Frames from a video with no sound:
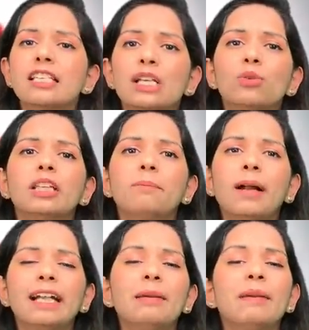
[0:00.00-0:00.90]
जरूरत
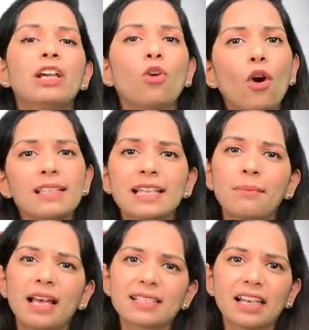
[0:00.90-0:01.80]
पड़ने पर कौन सा
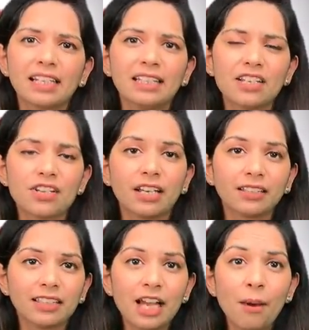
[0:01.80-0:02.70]
मास्क खरीदा जाए